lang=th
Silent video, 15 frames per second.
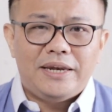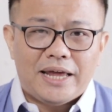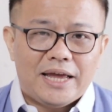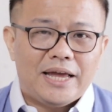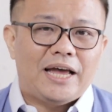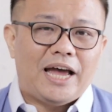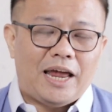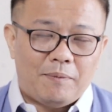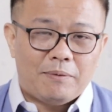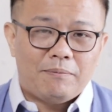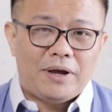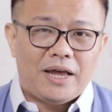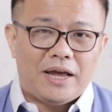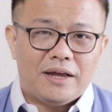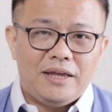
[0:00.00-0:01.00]
น่าอ่าน
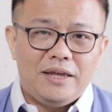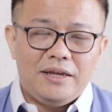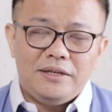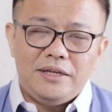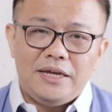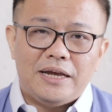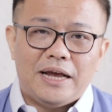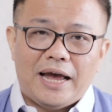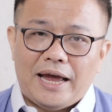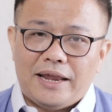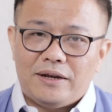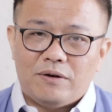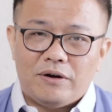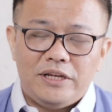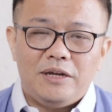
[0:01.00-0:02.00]
มากๆยิ่งอ่า
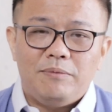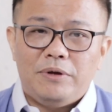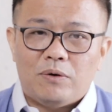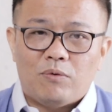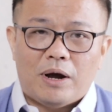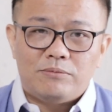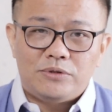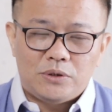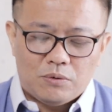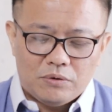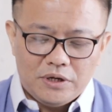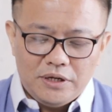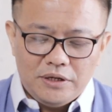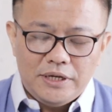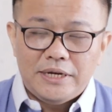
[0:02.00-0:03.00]
นก็ยิ่งมีความสุข
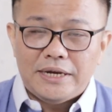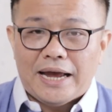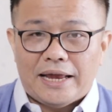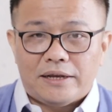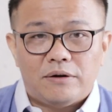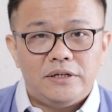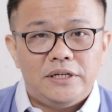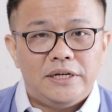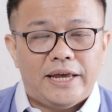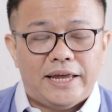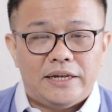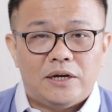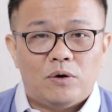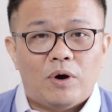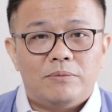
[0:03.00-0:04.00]
ยิ่งอ่านก็ยิ่ง
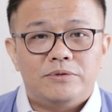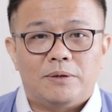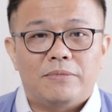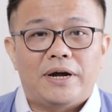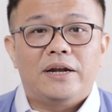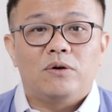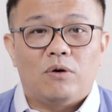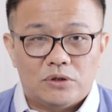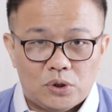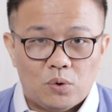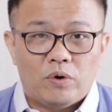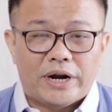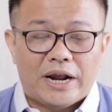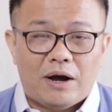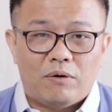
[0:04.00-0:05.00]
เห็นถึงความสำคัญของ
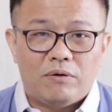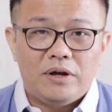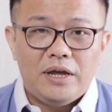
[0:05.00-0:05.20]
ตัวเรา